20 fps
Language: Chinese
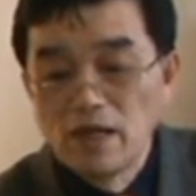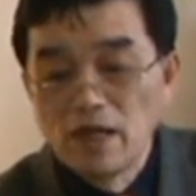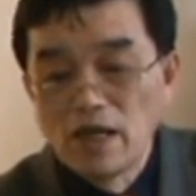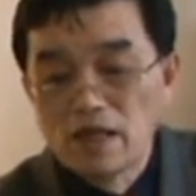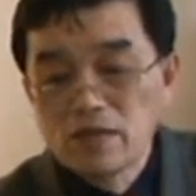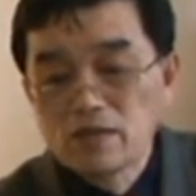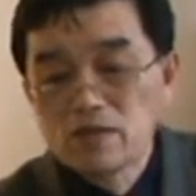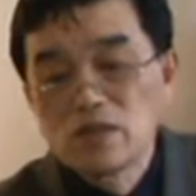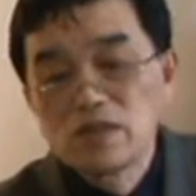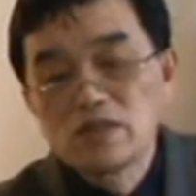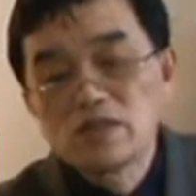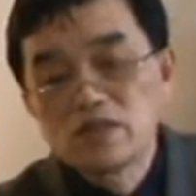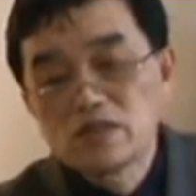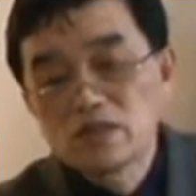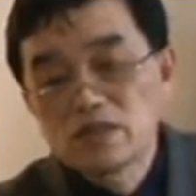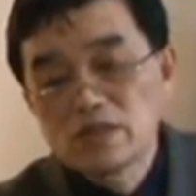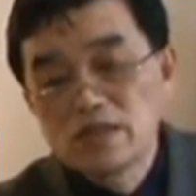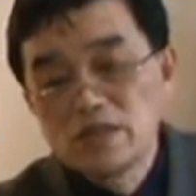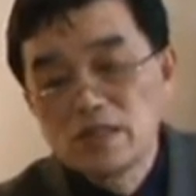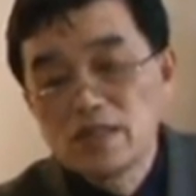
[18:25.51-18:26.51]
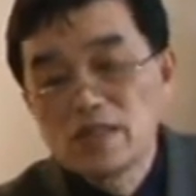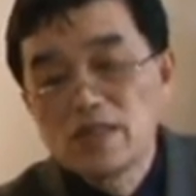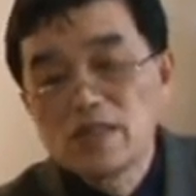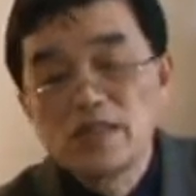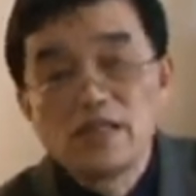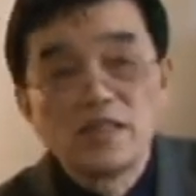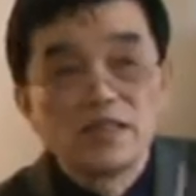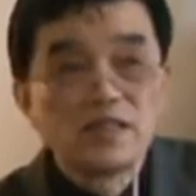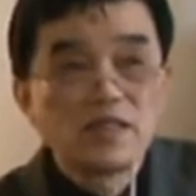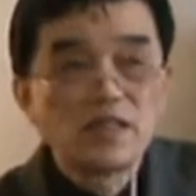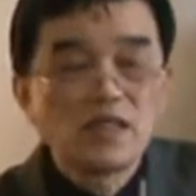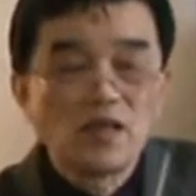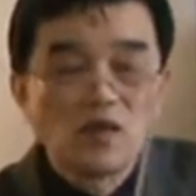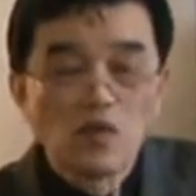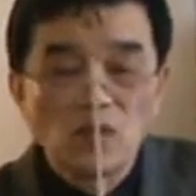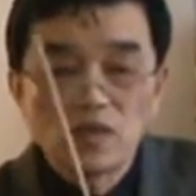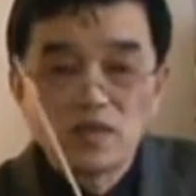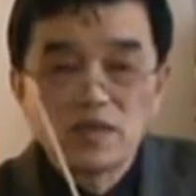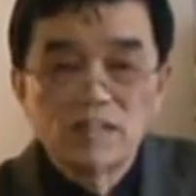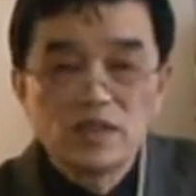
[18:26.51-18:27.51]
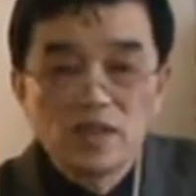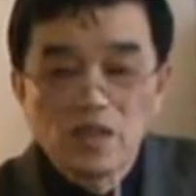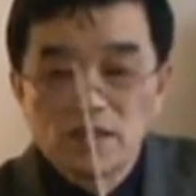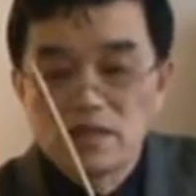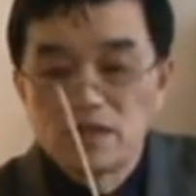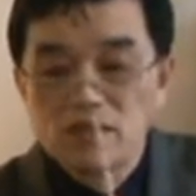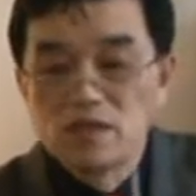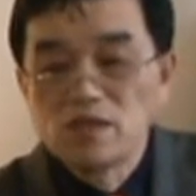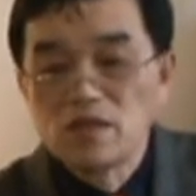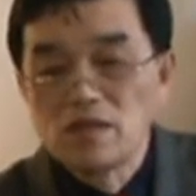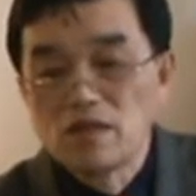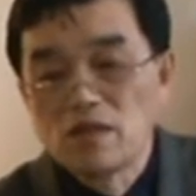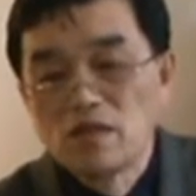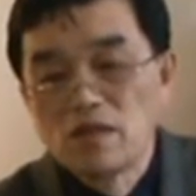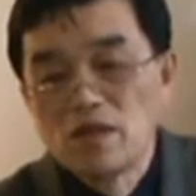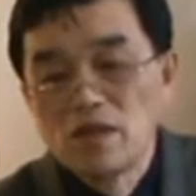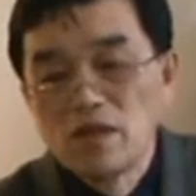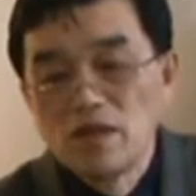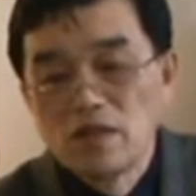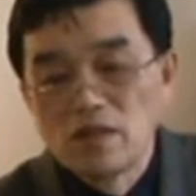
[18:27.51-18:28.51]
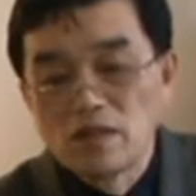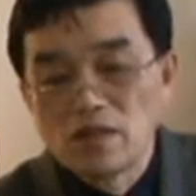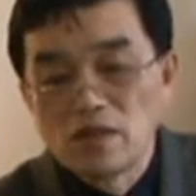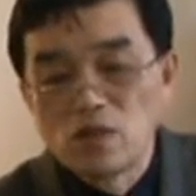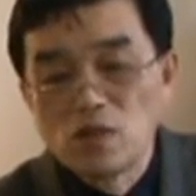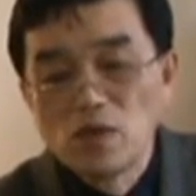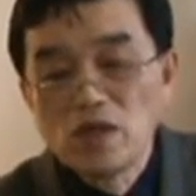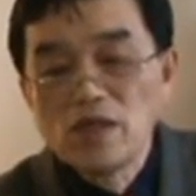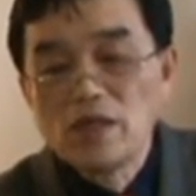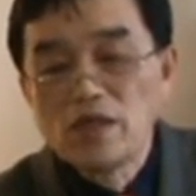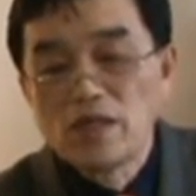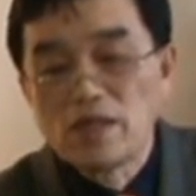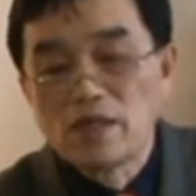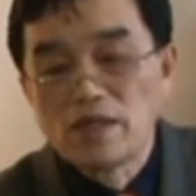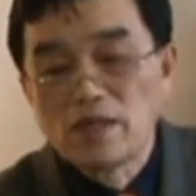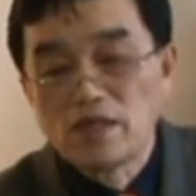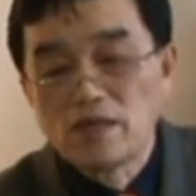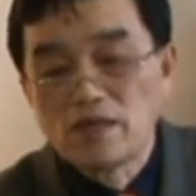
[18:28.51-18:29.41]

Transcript: 安瑟伦就是以理性逻辑的哲学这个推理，